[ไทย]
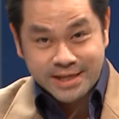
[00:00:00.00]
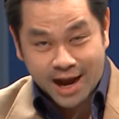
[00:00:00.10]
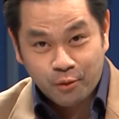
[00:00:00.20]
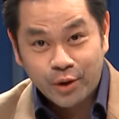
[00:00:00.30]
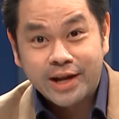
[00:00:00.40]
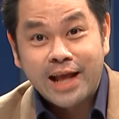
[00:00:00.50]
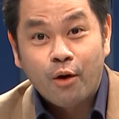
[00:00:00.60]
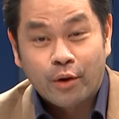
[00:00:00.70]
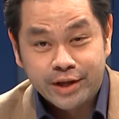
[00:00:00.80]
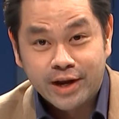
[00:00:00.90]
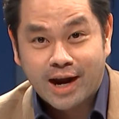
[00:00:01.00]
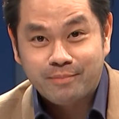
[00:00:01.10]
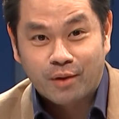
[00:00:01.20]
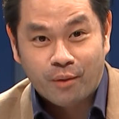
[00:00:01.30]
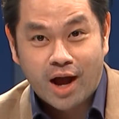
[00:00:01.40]
งๆอยากคุยกันยาวกว่านี้นะครั
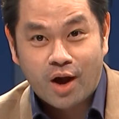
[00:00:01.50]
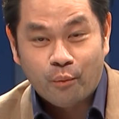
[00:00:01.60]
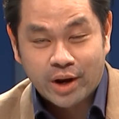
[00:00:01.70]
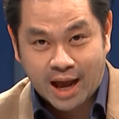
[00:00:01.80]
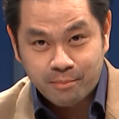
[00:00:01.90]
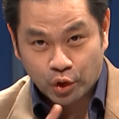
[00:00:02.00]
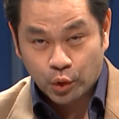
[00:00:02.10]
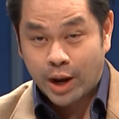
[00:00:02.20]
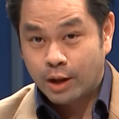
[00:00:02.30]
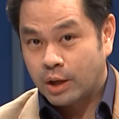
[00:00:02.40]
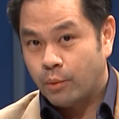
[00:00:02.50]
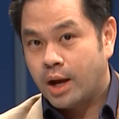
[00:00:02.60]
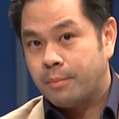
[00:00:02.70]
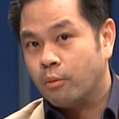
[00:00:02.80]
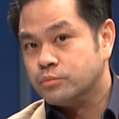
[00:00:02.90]
บแต่ว่าเวลาหมดลงแล้วแต่
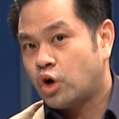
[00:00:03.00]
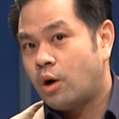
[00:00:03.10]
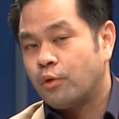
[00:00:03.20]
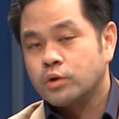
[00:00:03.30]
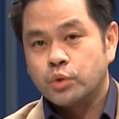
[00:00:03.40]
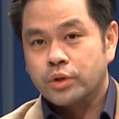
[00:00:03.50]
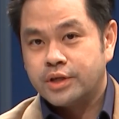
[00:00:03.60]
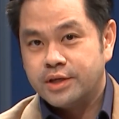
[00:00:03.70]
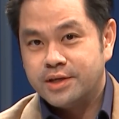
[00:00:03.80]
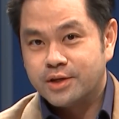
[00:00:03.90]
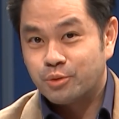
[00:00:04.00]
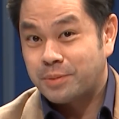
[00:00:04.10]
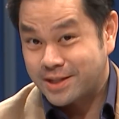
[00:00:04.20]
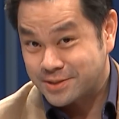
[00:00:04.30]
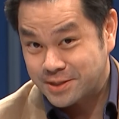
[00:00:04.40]
ว่าผมชอบตรงส่วนที่คุณ
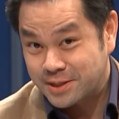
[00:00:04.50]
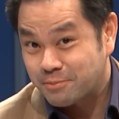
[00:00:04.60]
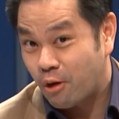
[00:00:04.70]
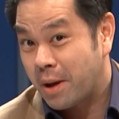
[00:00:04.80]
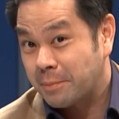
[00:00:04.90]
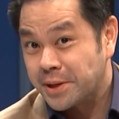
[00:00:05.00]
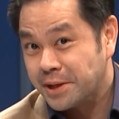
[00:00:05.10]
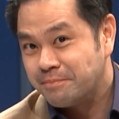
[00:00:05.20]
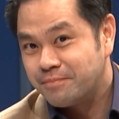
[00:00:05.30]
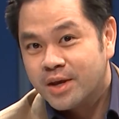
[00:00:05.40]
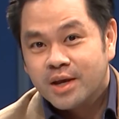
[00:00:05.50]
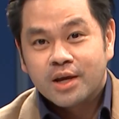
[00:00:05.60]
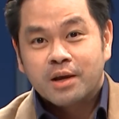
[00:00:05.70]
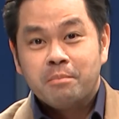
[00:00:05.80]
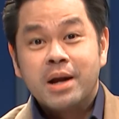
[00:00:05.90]
แพทริเซียบอกแบบนี้
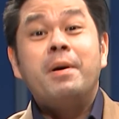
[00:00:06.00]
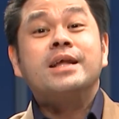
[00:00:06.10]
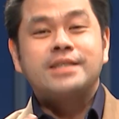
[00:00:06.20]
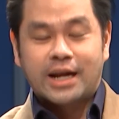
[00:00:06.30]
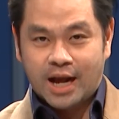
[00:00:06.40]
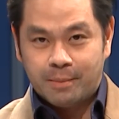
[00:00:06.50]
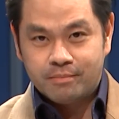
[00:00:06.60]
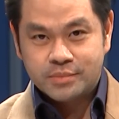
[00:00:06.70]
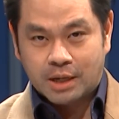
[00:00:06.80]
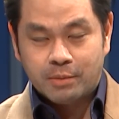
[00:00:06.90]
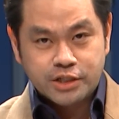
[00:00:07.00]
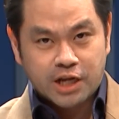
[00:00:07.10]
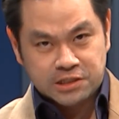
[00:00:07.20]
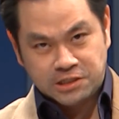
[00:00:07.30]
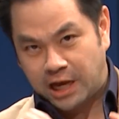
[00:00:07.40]
เหมือนบริษัทนะครับจะบริ
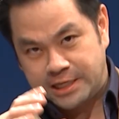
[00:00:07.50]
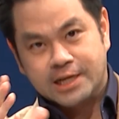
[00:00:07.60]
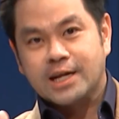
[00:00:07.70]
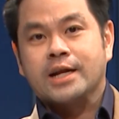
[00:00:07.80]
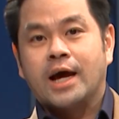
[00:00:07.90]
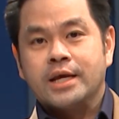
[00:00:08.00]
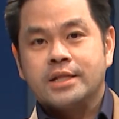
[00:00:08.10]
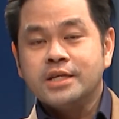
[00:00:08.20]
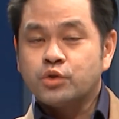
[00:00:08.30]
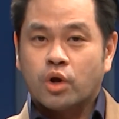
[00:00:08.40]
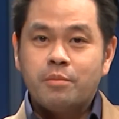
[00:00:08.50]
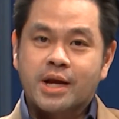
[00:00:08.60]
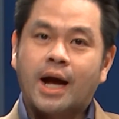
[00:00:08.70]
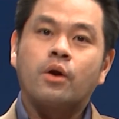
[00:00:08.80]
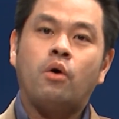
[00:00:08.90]
ษัทใหญ่ขนาดไหนที่สุดก็
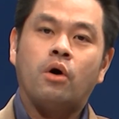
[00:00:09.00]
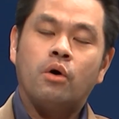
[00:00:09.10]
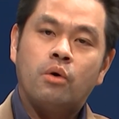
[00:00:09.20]
มีการออก